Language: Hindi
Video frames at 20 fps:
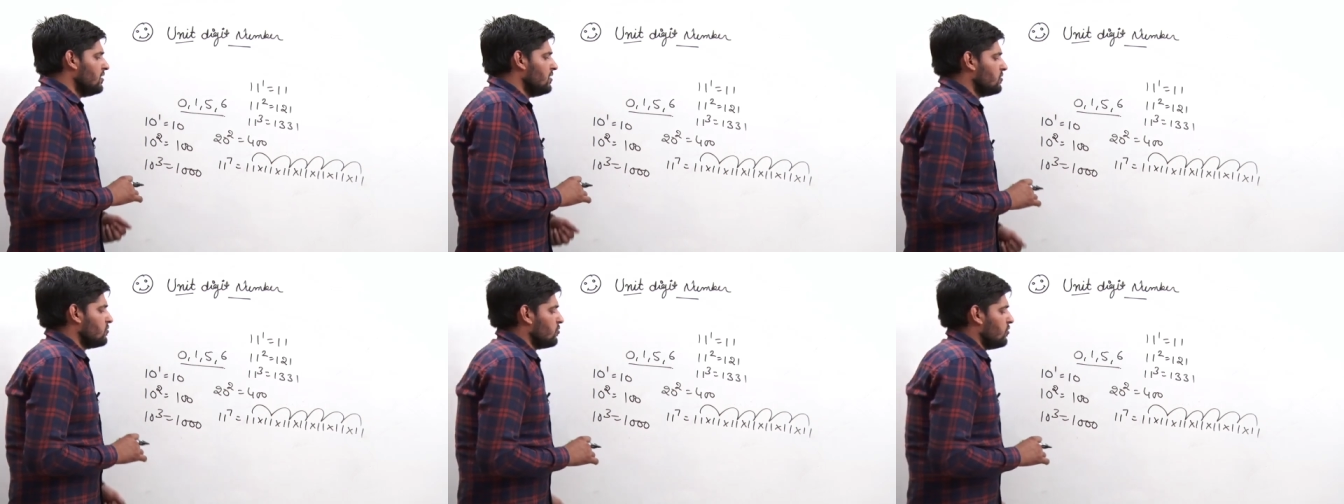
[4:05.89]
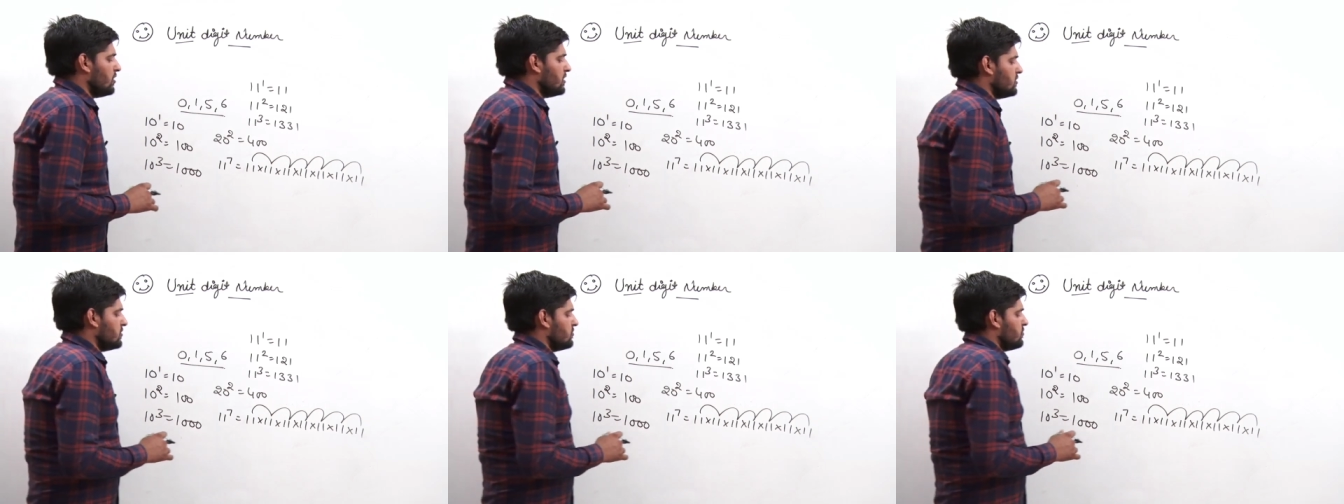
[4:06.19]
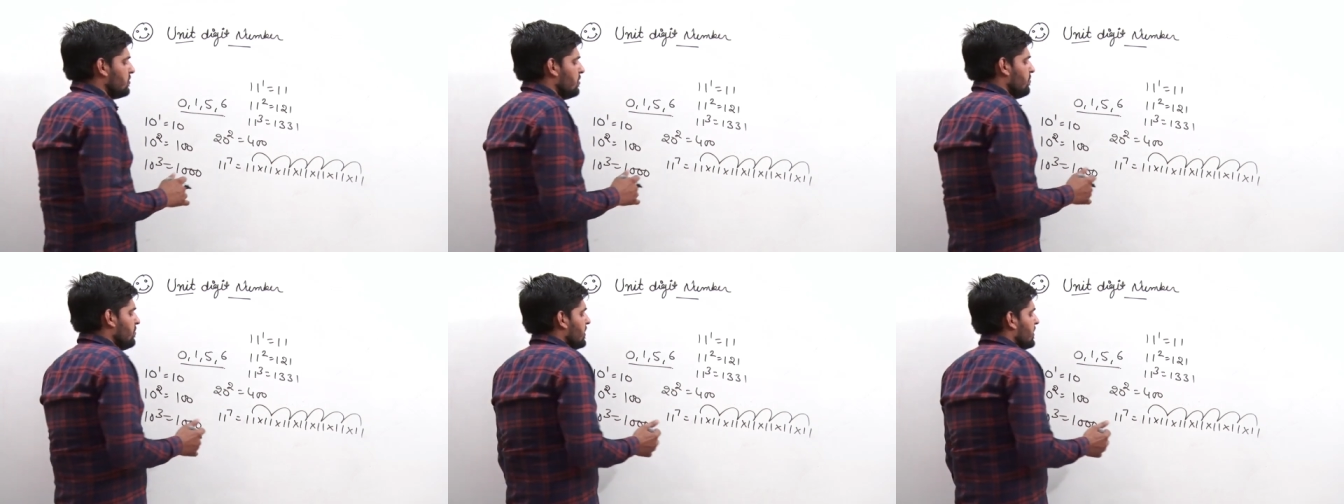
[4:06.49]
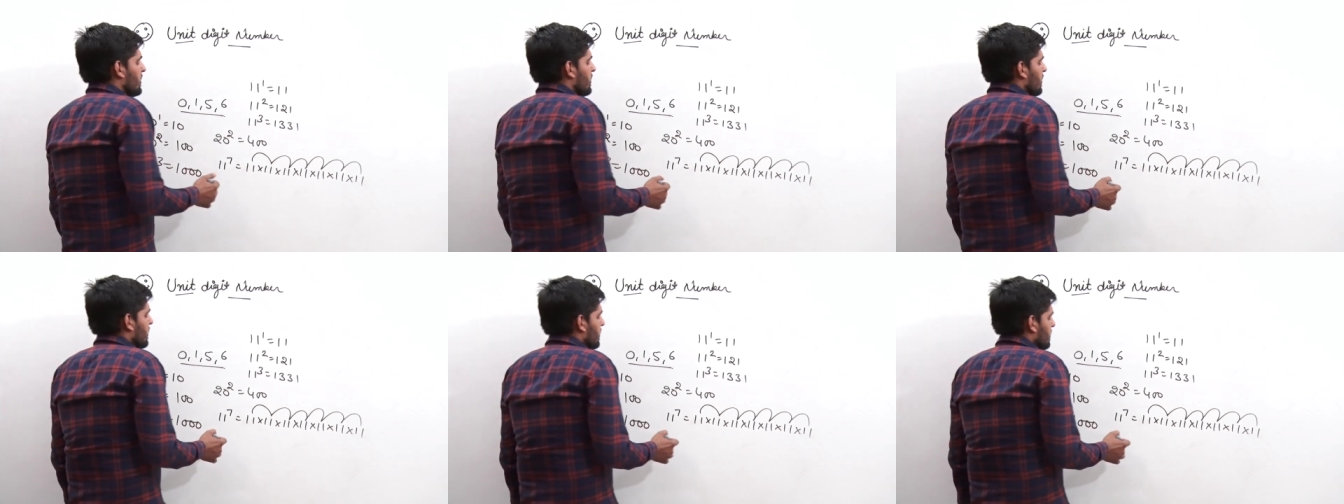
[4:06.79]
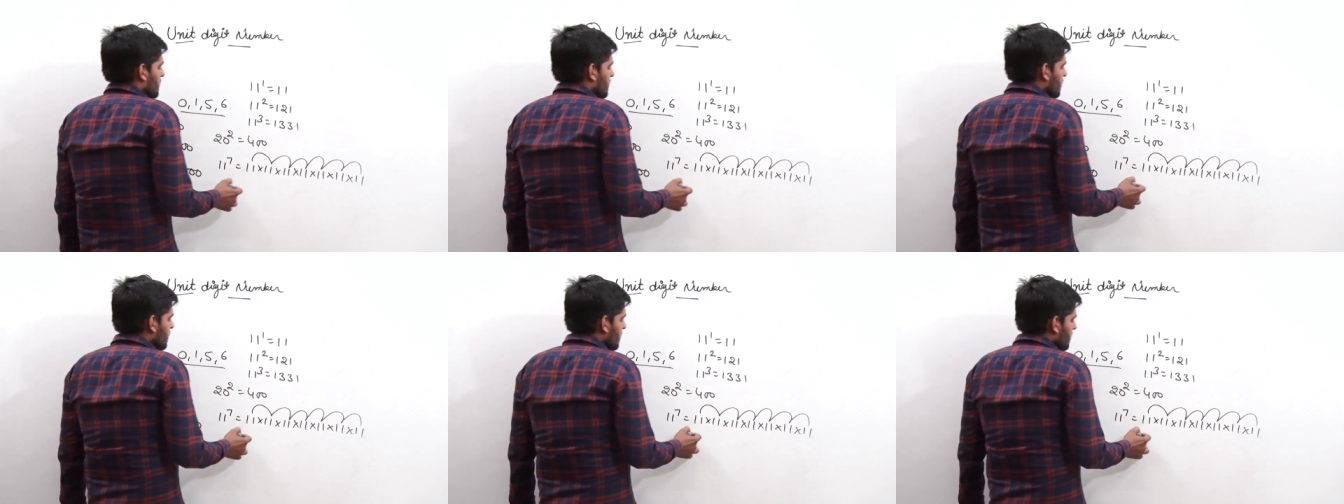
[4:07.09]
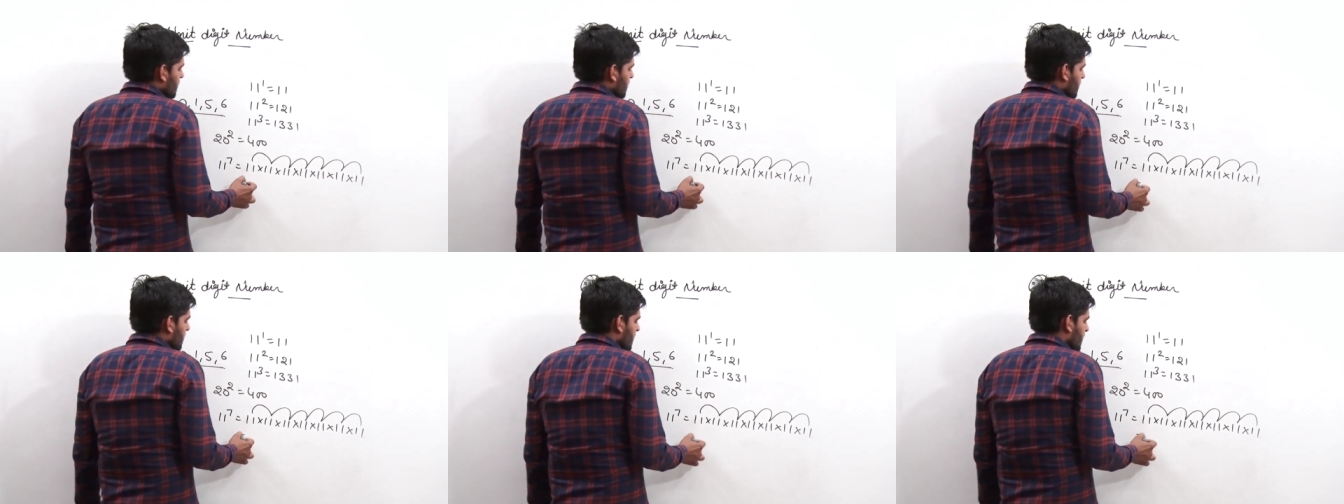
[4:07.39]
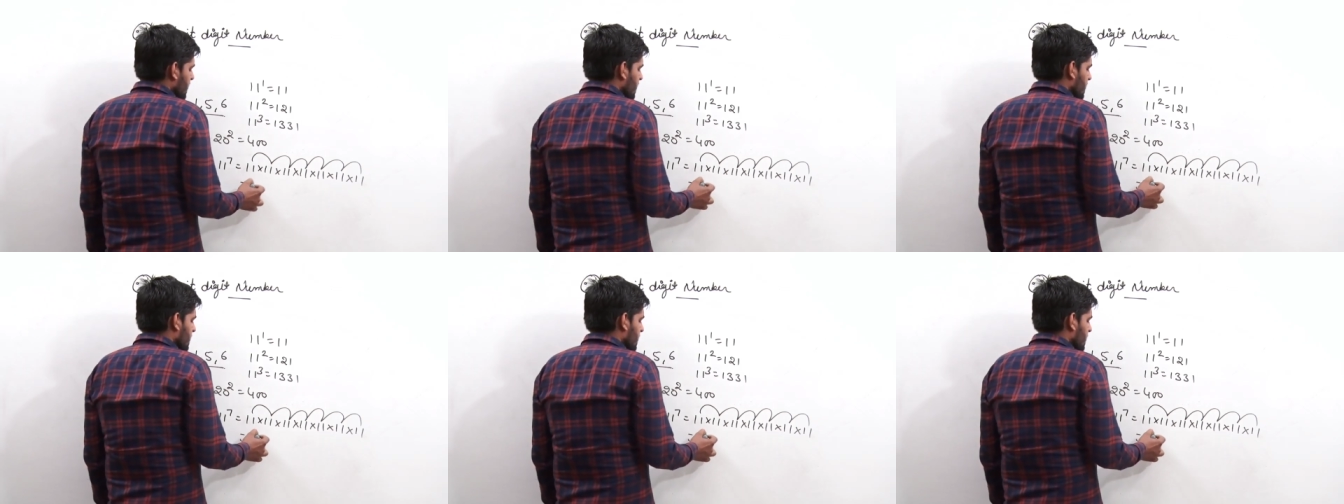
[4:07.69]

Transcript: तो आंसर भी क्या आता है एक